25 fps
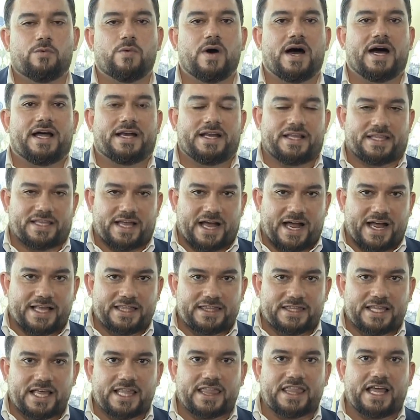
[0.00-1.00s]

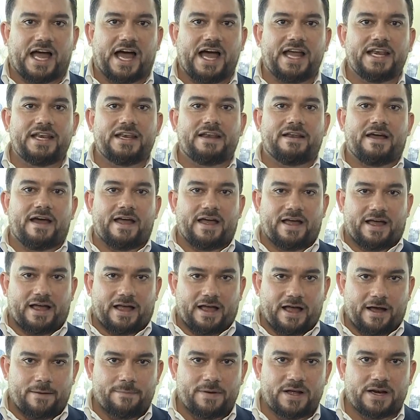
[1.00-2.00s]
ونتحدث عن آه،
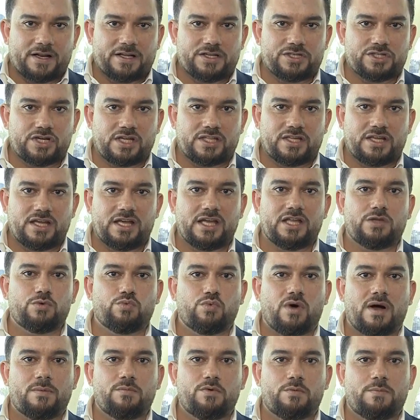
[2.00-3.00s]
خبر جديد
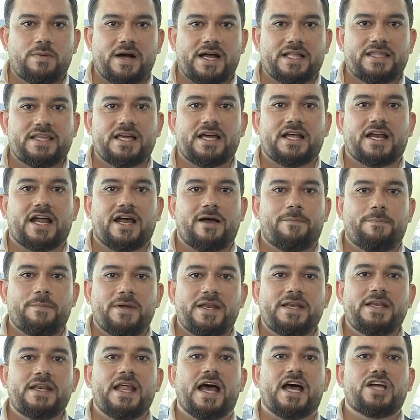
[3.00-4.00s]
ومبادرة
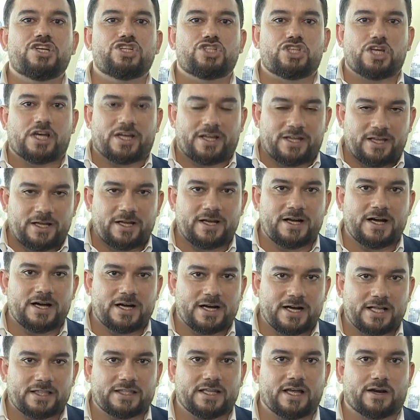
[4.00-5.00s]
من الشقيقة
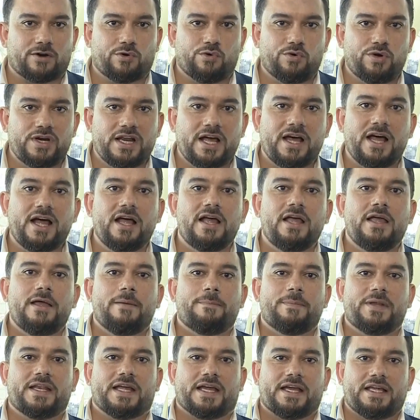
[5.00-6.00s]
قطر هنا
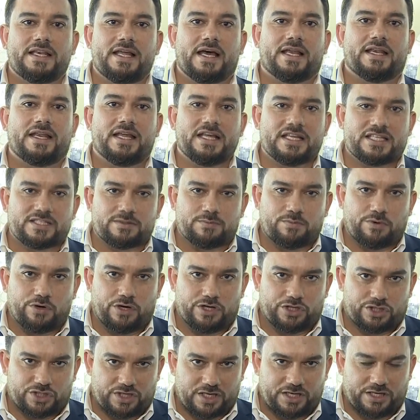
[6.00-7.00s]
من خلال اكسبو
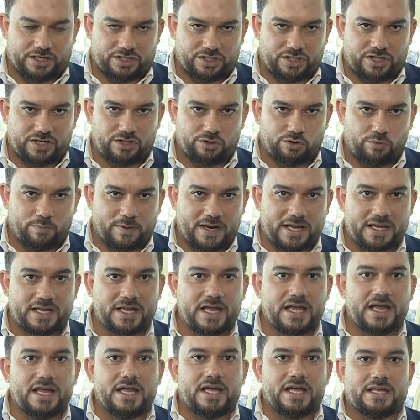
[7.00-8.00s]
2020 دبي
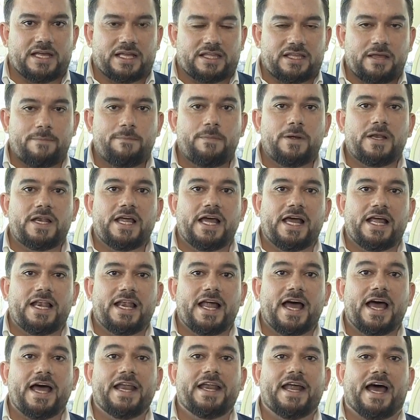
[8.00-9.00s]
يتم
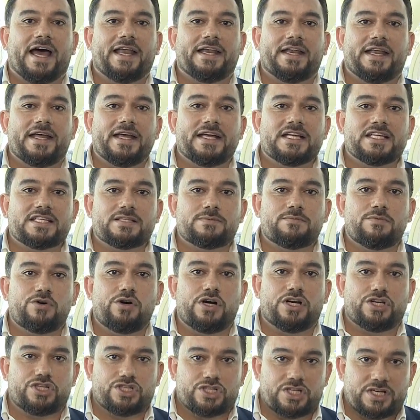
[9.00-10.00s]
الإعلان عن
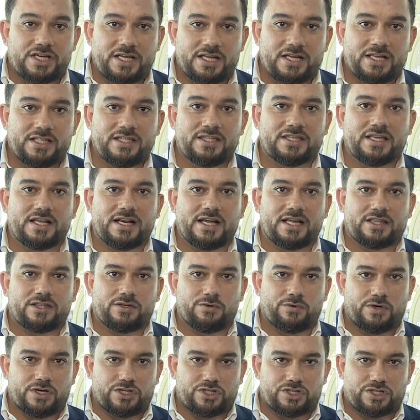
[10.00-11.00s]
اكسبو
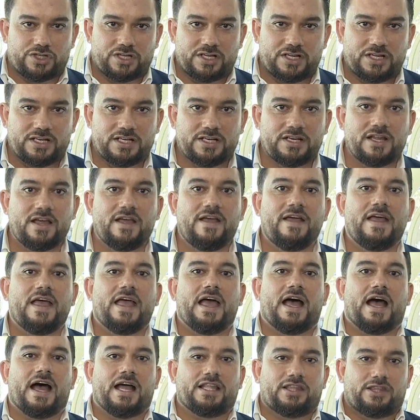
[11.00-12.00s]
2023
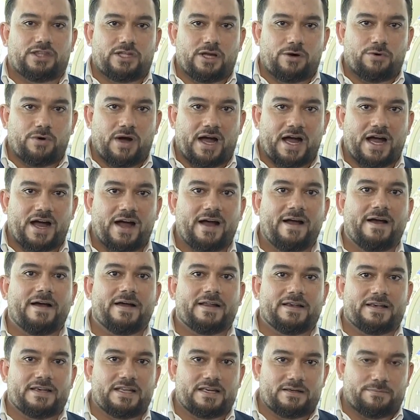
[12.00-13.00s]
الدوحة
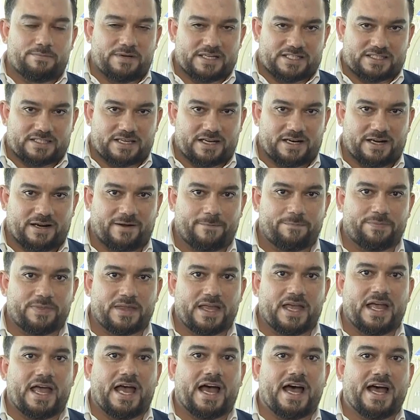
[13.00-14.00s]
للبستنة
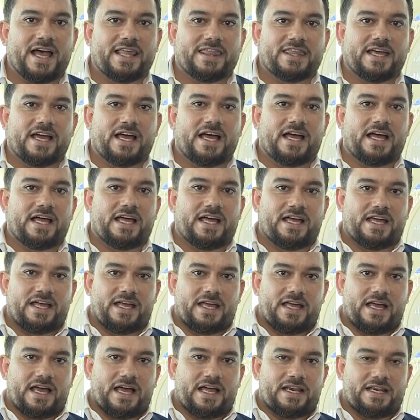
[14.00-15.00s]
هذا
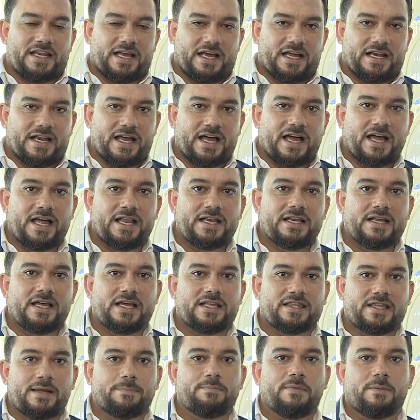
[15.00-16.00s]
آه، الإعلان
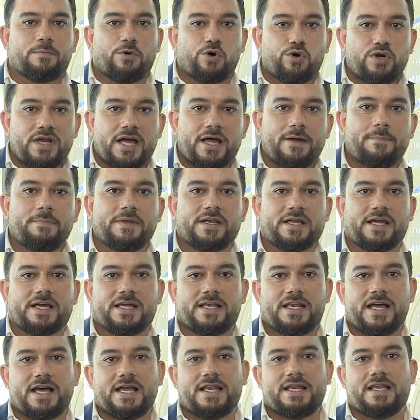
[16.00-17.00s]
تمم هنا من
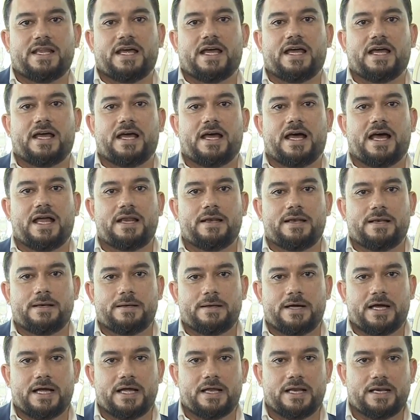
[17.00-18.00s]
خلال
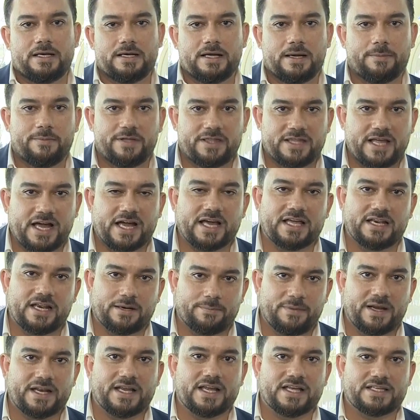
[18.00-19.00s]
آه، من داخل
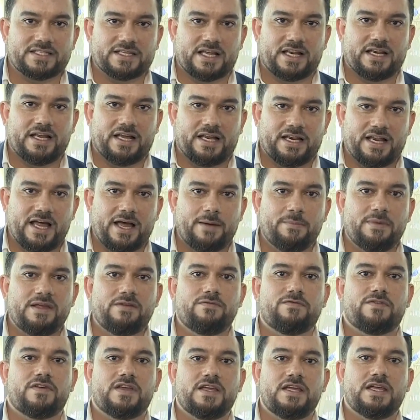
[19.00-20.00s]
المركز
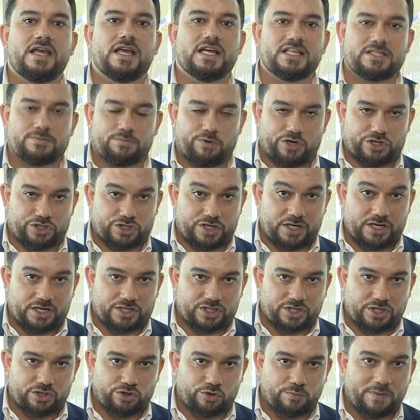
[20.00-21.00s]
الإعلامي في إكسبو
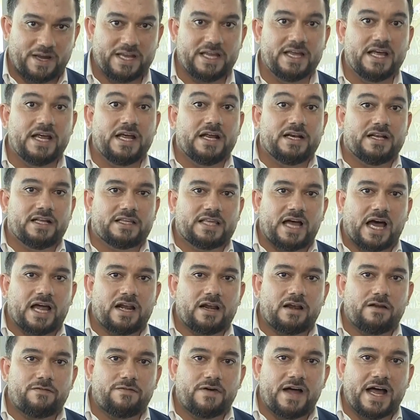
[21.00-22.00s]
2020 دبي
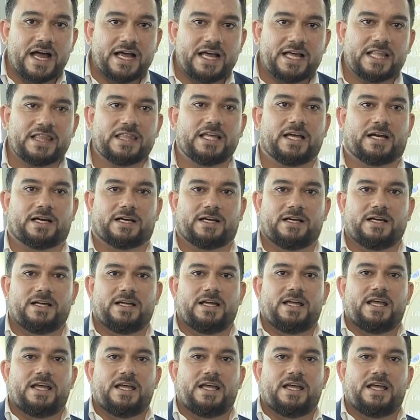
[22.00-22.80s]
نتعرف أكثر